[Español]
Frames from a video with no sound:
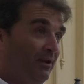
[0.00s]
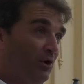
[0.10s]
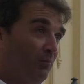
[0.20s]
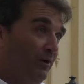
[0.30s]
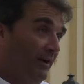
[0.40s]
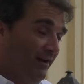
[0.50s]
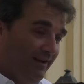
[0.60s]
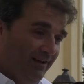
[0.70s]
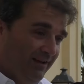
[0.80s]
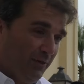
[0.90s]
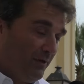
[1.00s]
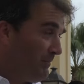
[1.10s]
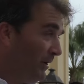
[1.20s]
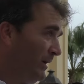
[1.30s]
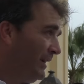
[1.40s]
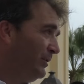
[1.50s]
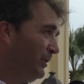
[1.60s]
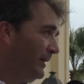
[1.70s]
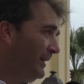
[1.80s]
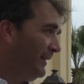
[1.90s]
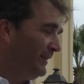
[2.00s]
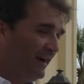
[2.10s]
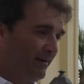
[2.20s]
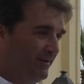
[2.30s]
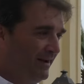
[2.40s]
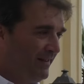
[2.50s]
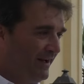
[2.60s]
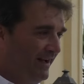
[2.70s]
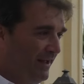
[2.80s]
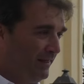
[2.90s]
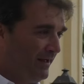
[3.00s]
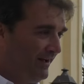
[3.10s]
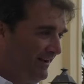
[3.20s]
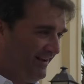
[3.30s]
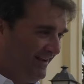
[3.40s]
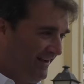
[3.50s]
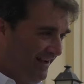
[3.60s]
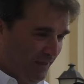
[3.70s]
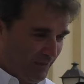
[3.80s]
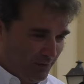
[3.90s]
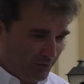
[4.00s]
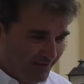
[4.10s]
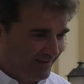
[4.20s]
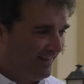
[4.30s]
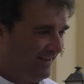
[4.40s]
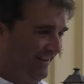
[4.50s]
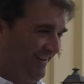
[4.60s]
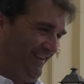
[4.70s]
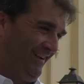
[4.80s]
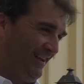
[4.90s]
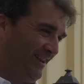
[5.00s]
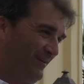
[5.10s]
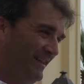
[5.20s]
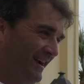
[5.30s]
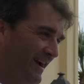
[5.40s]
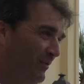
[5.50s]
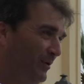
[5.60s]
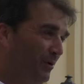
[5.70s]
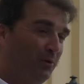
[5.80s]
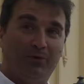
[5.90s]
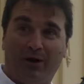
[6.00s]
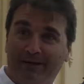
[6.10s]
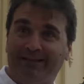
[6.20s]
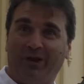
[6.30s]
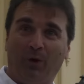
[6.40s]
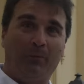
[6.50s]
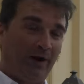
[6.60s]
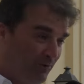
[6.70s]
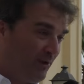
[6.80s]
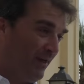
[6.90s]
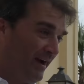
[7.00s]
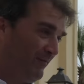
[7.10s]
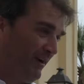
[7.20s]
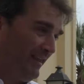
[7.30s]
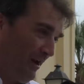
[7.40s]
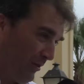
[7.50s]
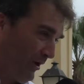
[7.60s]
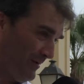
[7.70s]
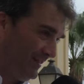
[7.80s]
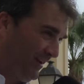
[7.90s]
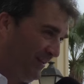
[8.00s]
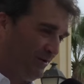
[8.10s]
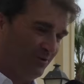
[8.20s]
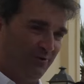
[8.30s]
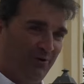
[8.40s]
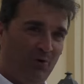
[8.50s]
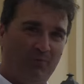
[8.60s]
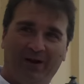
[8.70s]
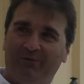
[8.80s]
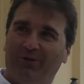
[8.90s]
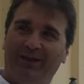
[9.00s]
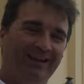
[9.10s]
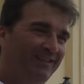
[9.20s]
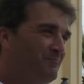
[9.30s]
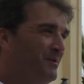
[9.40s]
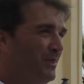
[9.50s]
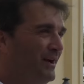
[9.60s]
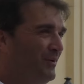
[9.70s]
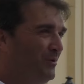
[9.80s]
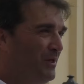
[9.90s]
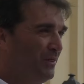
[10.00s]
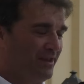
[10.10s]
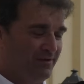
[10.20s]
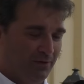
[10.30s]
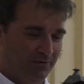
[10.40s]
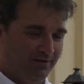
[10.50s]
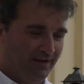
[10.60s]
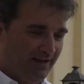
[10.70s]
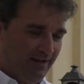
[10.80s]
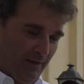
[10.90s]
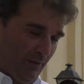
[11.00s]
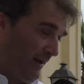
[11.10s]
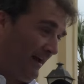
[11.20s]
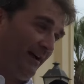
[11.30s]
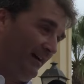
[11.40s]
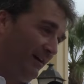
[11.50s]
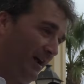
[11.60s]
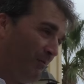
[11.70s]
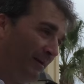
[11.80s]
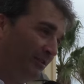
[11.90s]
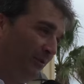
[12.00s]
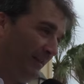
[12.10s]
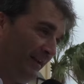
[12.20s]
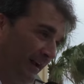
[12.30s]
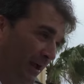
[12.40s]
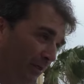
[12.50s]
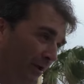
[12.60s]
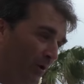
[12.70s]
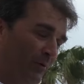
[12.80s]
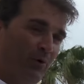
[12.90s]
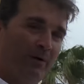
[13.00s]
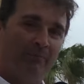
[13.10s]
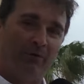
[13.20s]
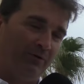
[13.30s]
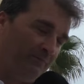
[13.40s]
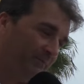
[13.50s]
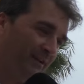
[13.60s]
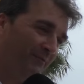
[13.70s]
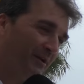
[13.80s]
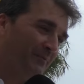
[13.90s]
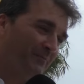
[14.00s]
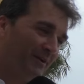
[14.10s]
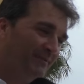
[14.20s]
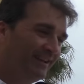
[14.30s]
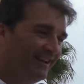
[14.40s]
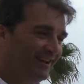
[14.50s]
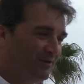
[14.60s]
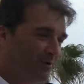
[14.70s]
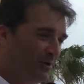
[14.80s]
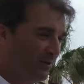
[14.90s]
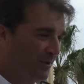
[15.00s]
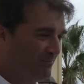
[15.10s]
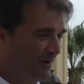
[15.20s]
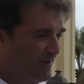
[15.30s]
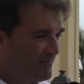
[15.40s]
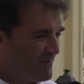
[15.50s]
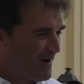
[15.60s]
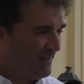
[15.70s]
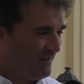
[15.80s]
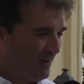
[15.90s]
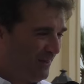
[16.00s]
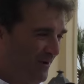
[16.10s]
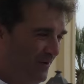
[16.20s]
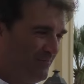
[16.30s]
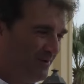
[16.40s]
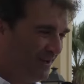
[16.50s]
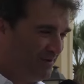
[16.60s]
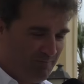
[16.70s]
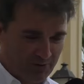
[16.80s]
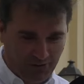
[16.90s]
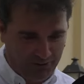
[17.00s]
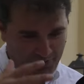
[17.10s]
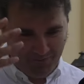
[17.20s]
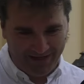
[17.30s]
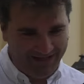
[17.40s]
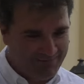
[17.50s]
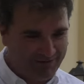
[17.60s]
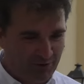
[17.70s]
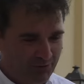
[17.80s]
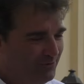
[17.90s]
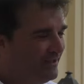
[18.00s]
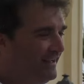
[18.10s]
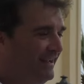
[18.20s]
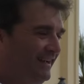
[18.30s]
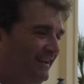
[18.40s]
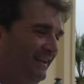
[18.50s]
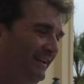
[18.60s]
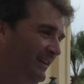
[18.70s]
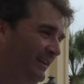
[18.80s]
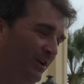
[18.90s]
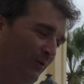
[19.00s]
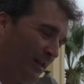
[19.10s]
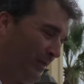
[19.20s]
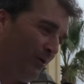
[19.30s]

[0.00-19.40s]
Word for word: Y yo pues siempre igual, yo si el día que pierda esa, cosita de que te va llegando solamente los previos de sacar a la Virgen, ya no solamente el día 8, sino los previos de, empezar con los ensayos y eso, será el momento de tener que decir que no vengo más. Pero bueno, la Virgen para mí, eh, como digo siempre, es mi madre del cielo, es mi protección, mi guía, mi todo y, con ella